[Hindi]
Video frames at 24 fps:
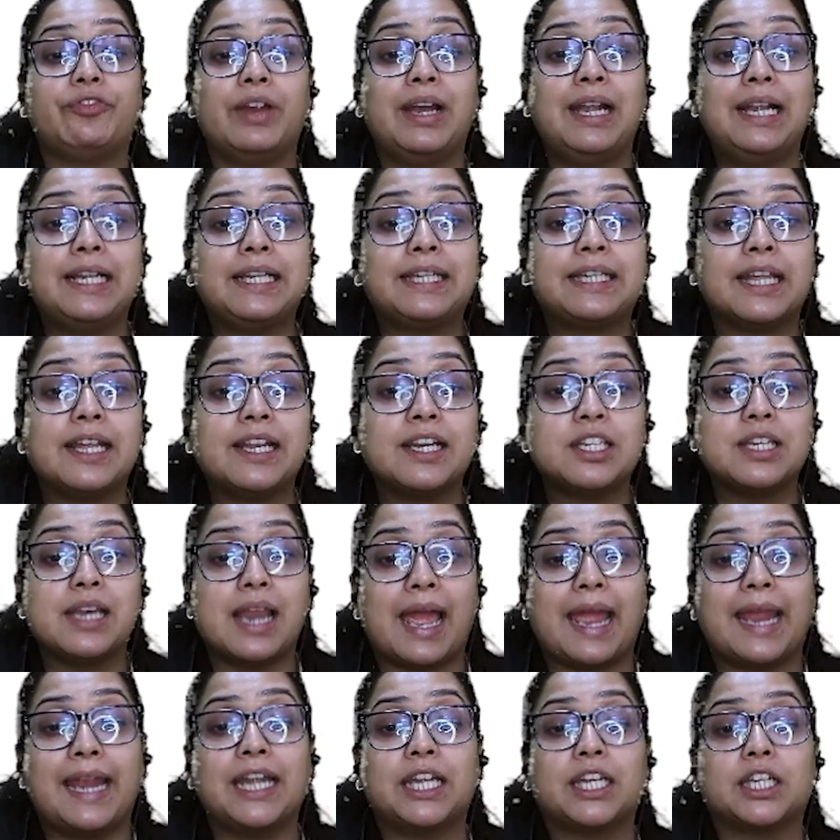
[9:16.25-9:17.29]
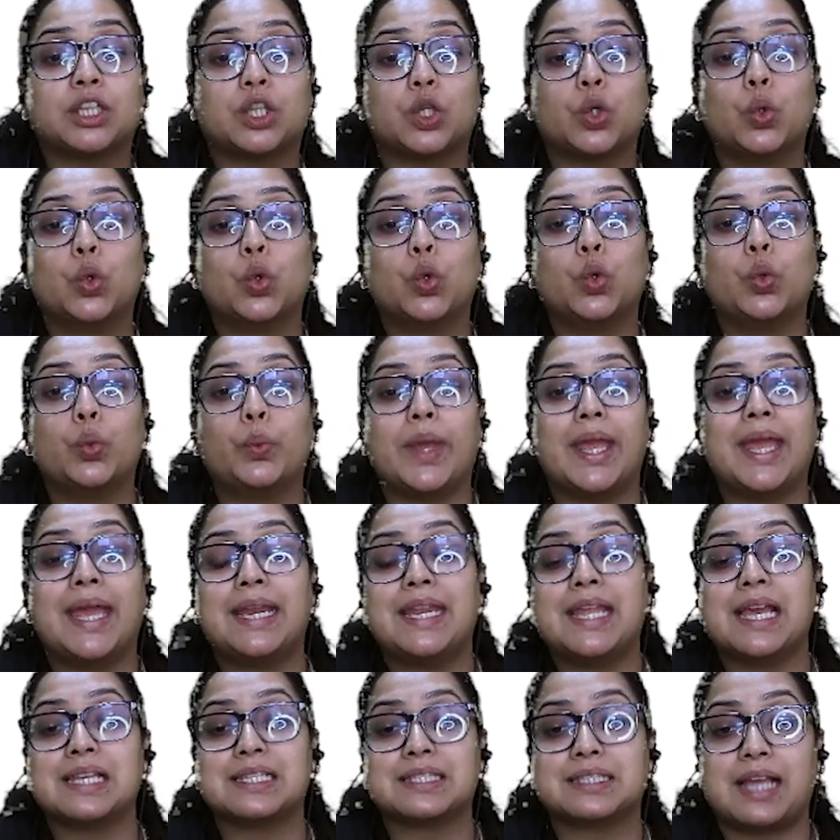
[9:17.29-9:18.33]
फिल्टर लाइट थ्रू
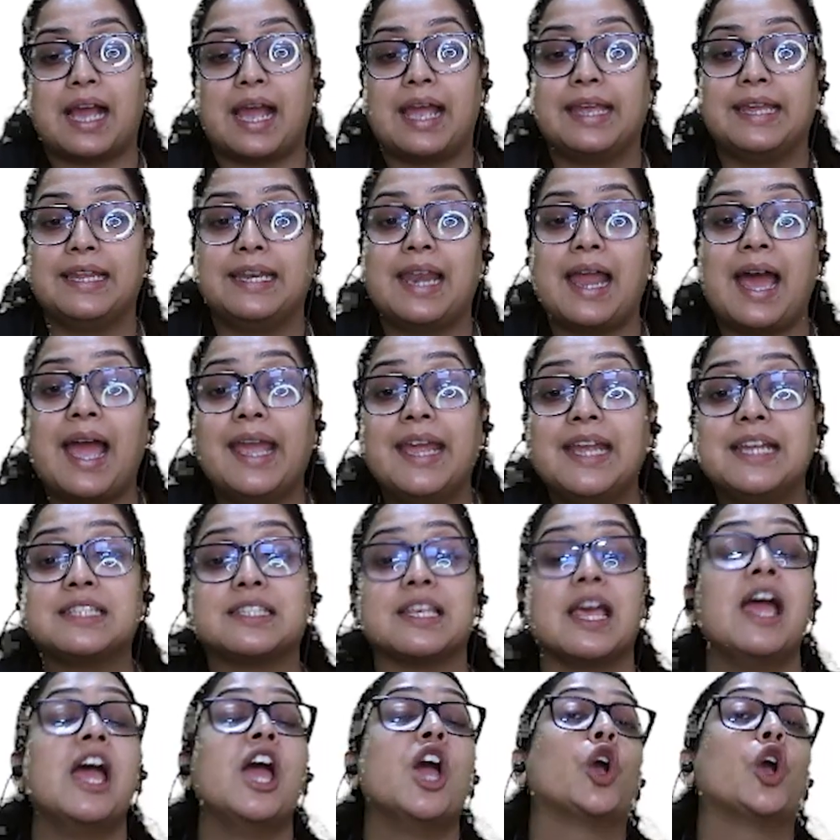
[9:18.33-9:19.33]
वेरियस स्काई लाइट